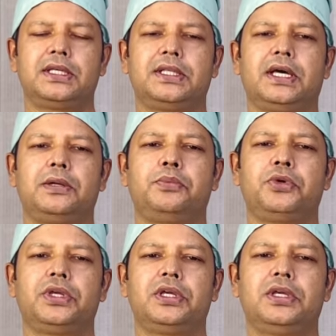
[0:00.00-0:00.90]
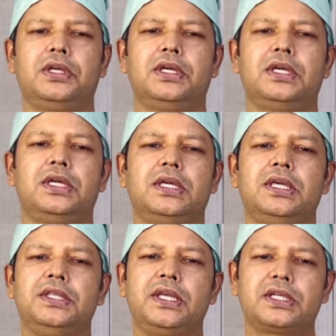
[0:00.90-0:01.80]
তারপরে
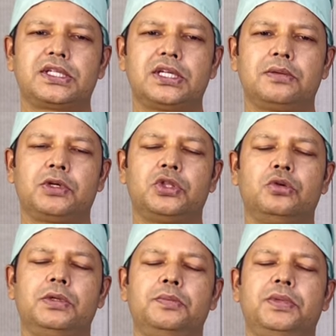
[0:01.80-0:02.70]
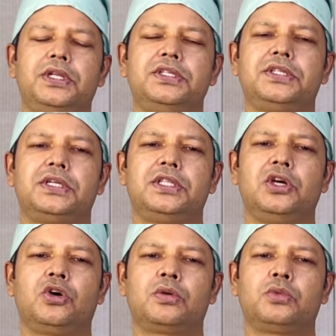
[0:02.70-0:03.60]
ইঞ্জেকশনের মাধ্যমে পেনিসের
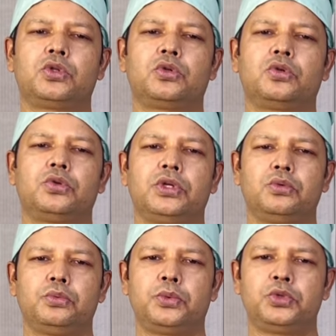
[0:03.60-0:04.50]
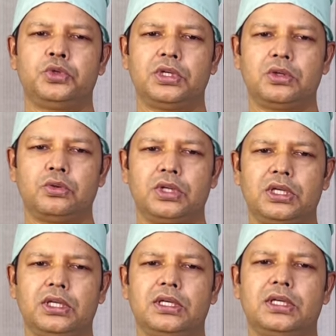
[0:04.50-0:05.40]
দেওয়ার মতো করে উপযোগী করে
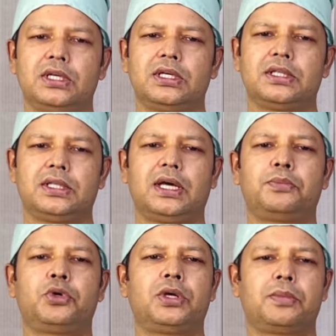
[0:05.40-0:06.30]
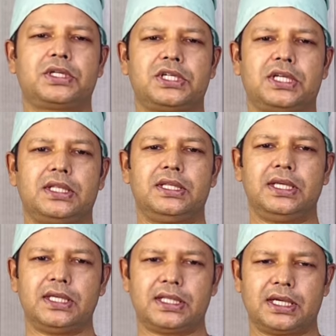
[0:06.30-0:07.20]
তারপরে আমরা সেটা
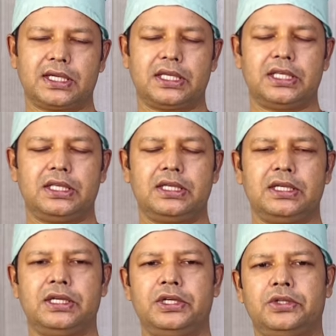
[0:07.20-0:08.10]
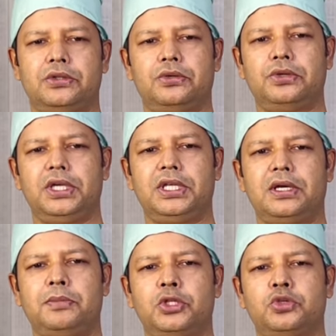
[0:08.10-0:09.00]
দিয়ে থাকি তো এটা
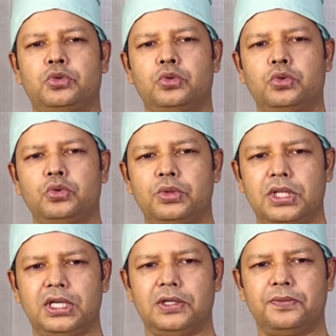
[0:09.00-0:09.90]
আমরা যতটুকু দেই